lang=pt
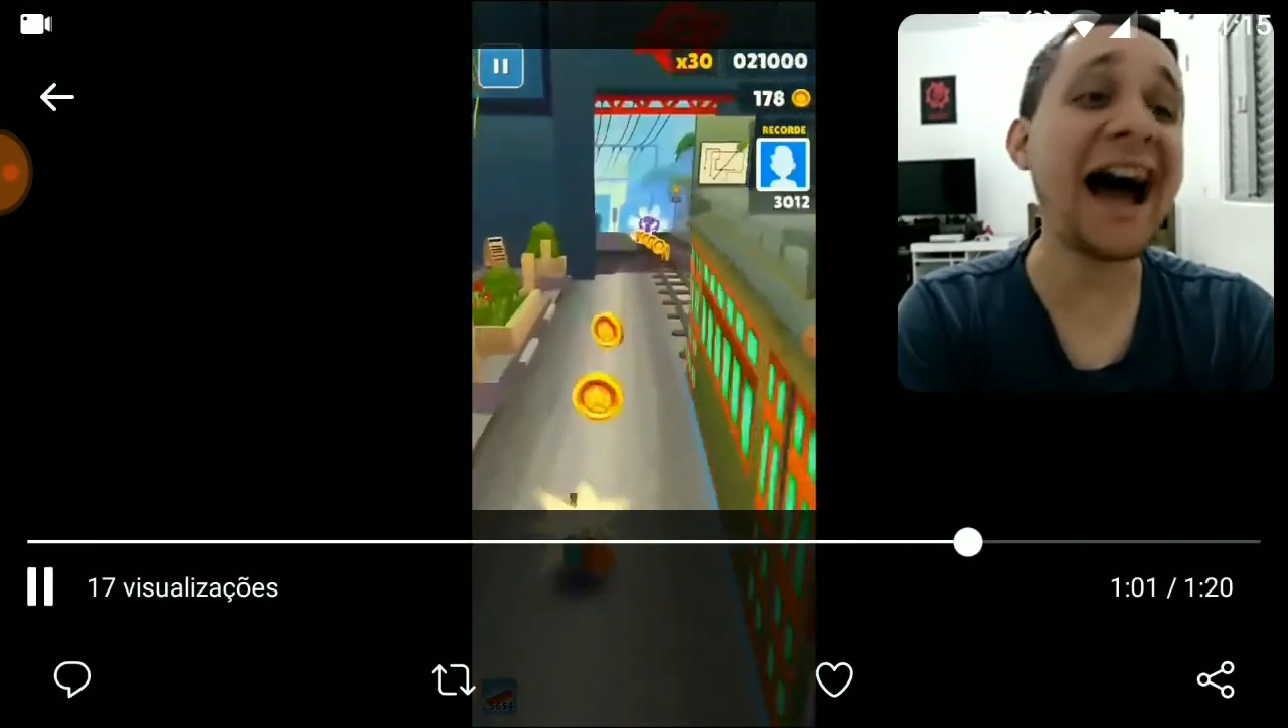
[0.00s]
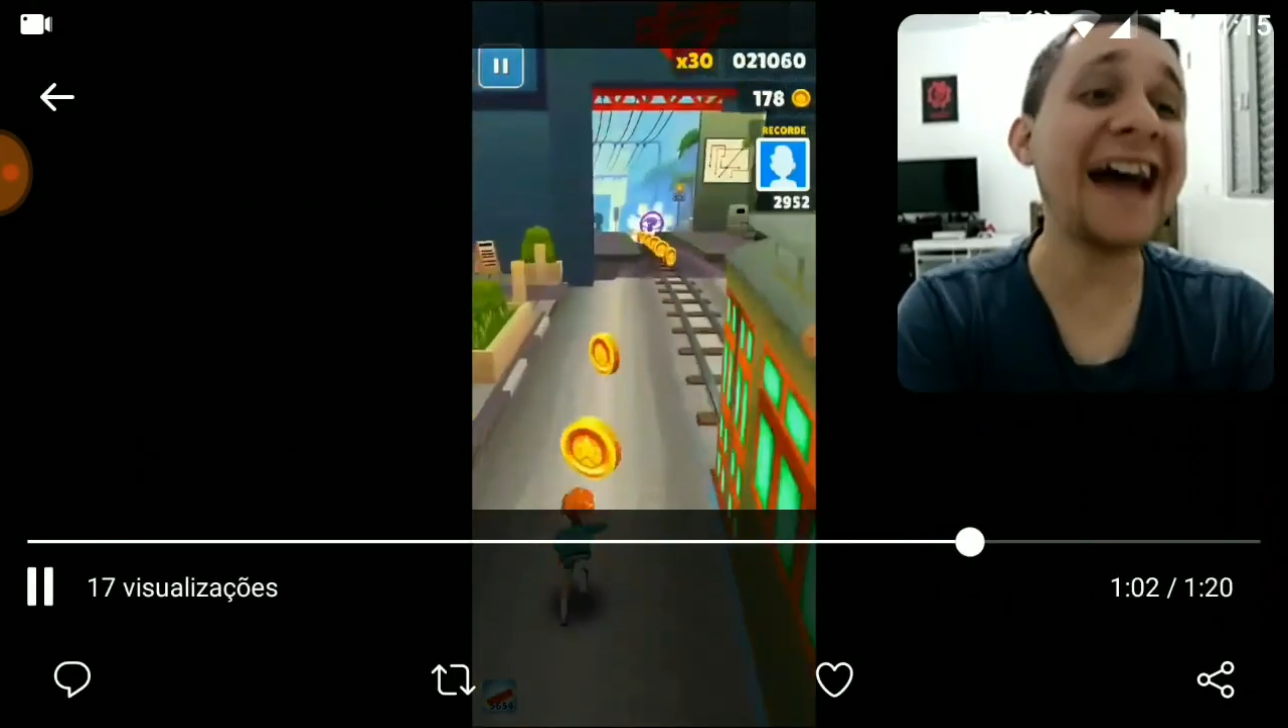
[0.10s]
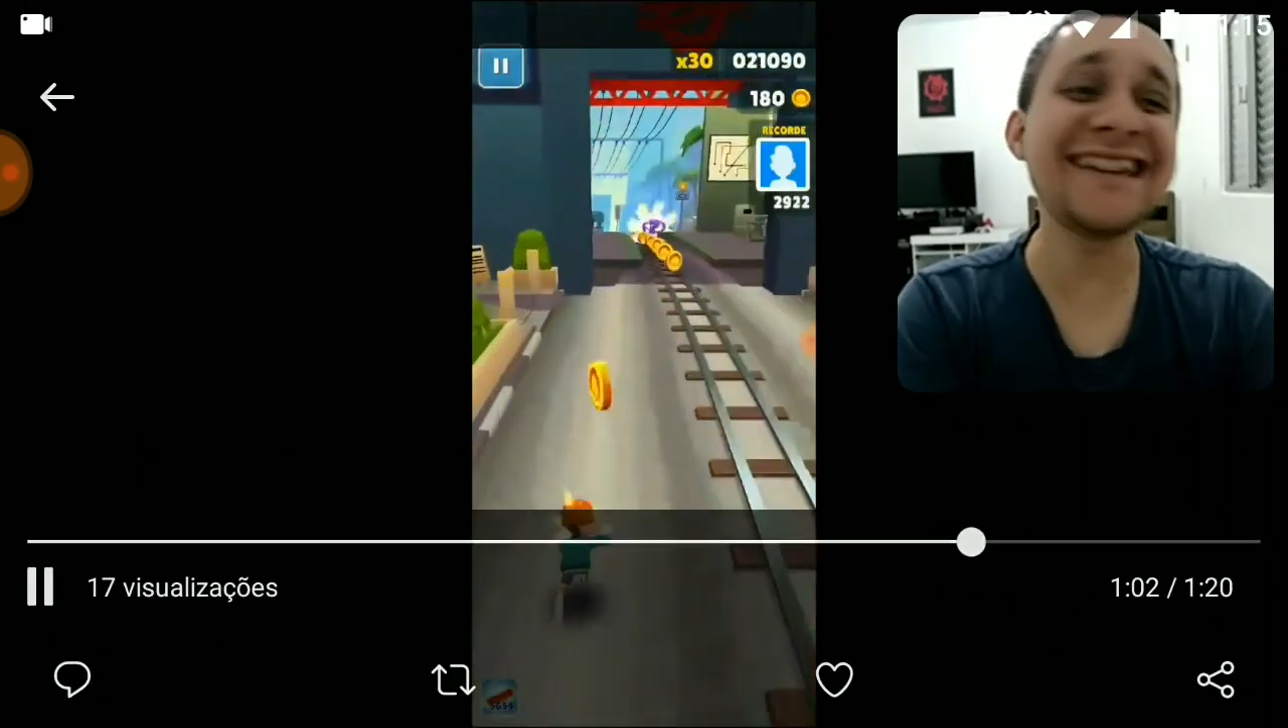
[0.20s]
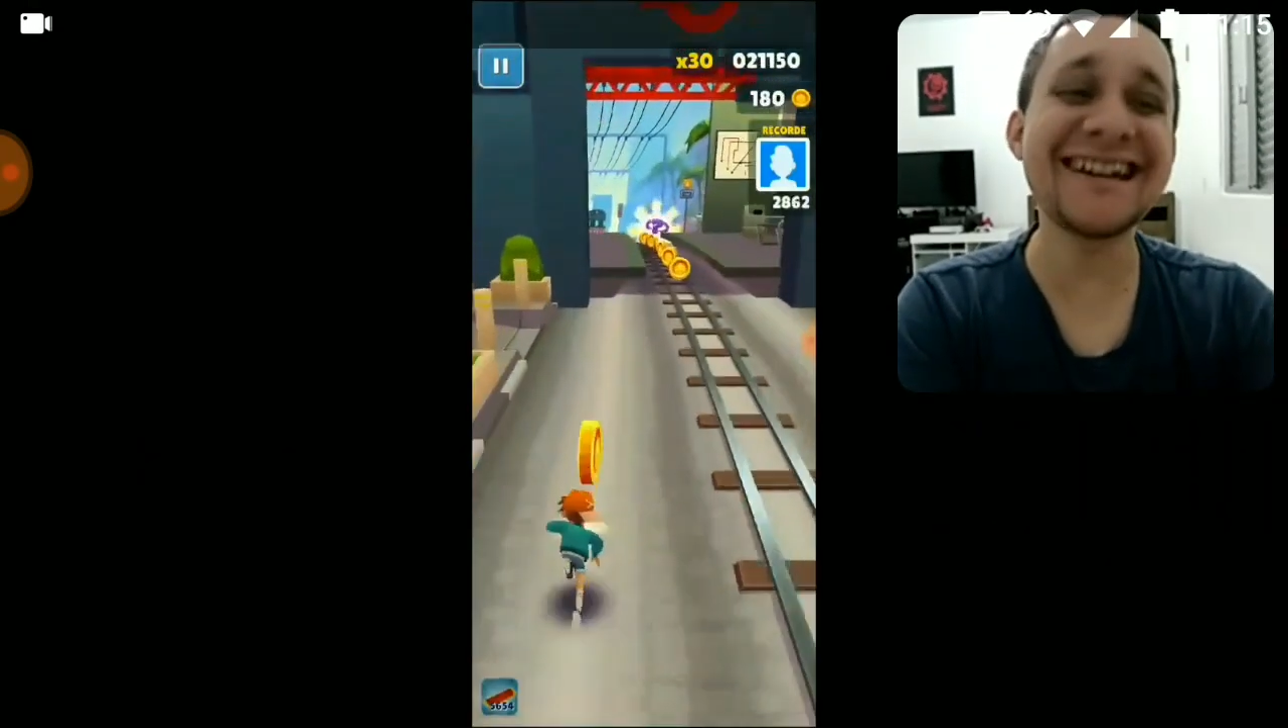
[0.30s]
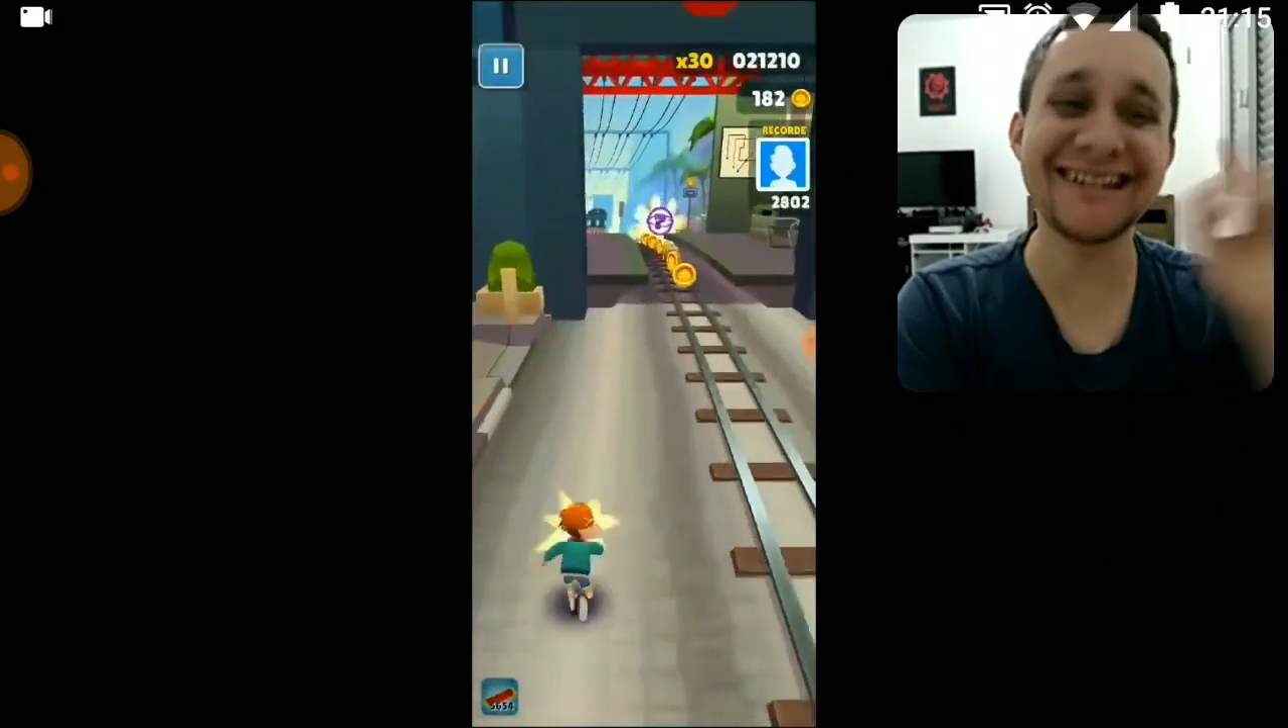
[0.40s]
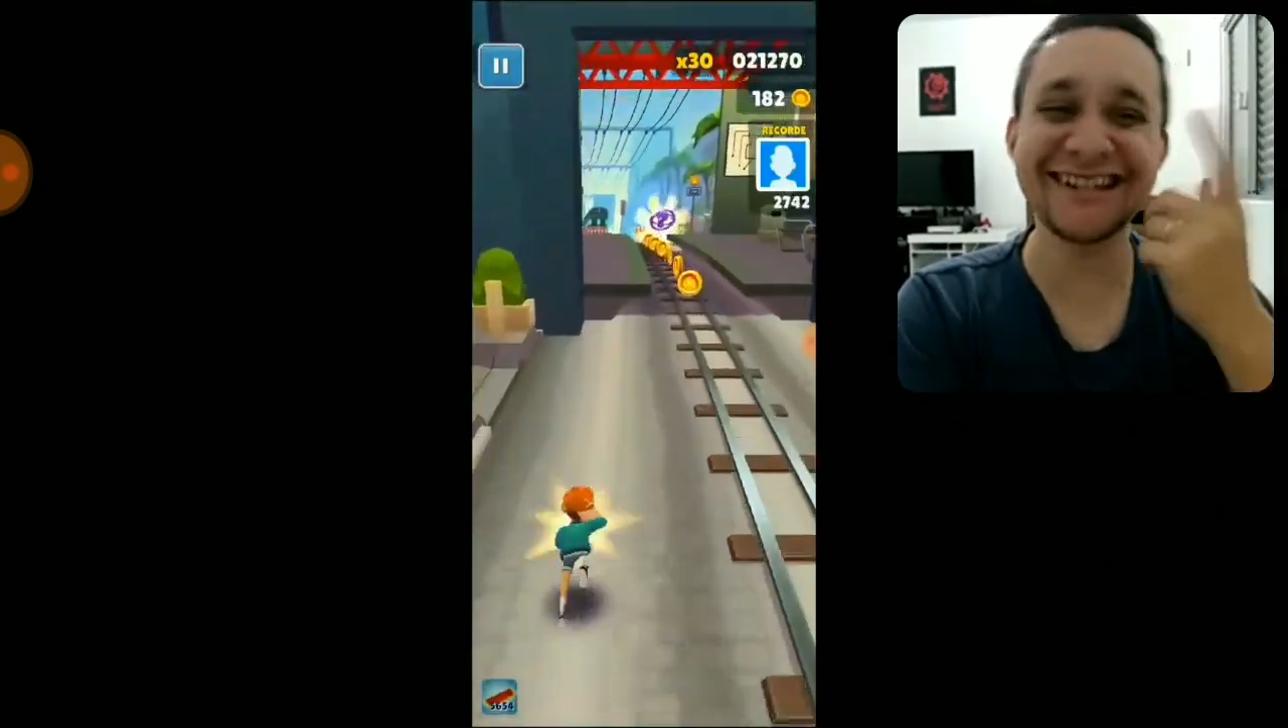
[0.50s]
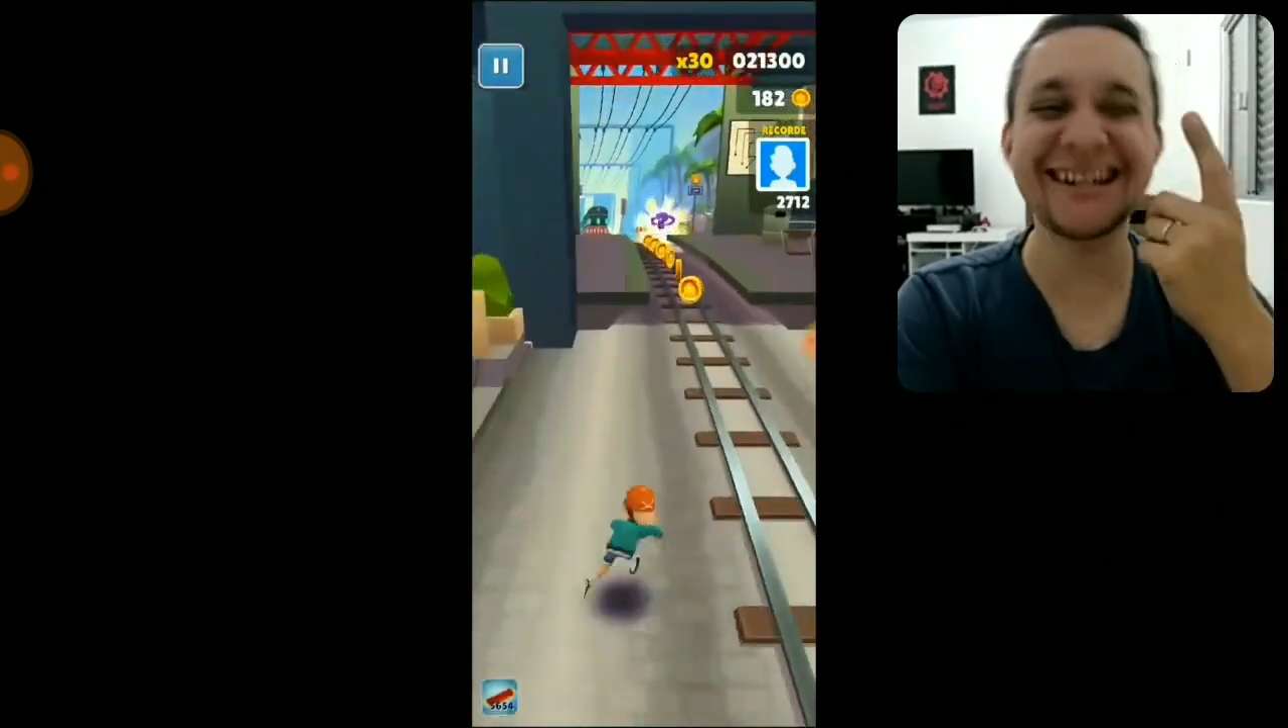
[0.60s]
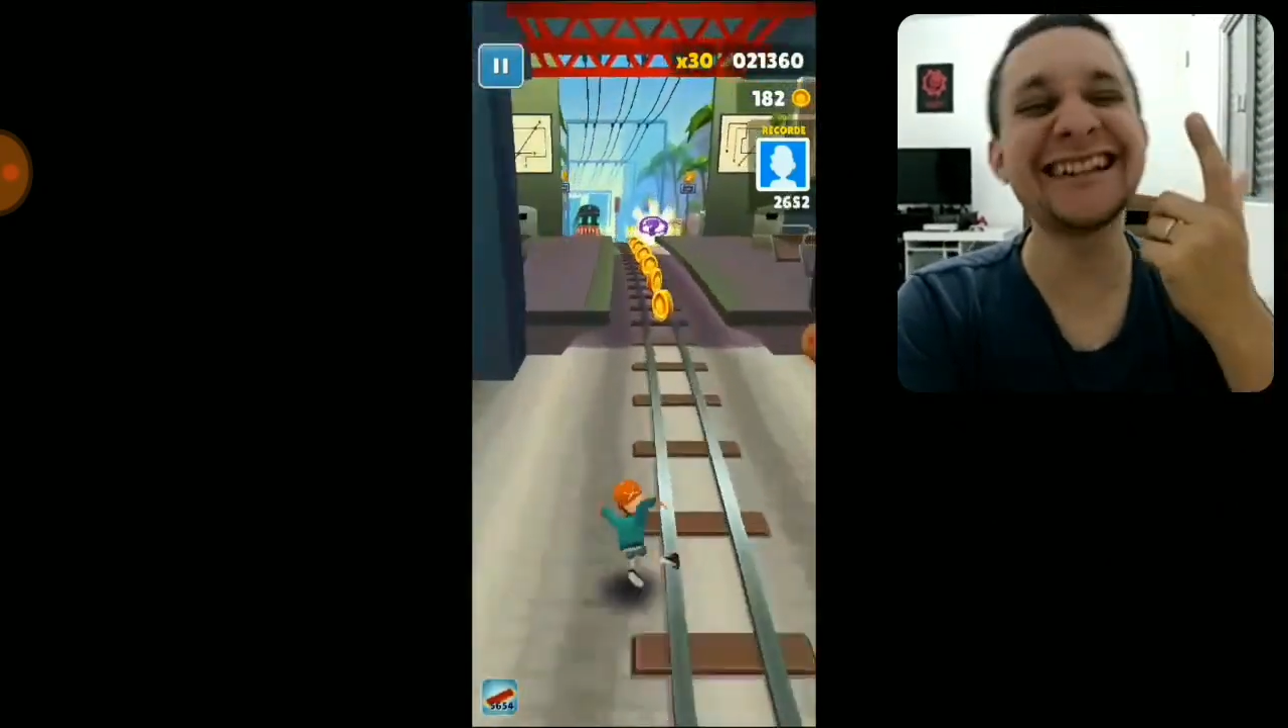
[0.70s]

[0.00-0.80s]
aí a gente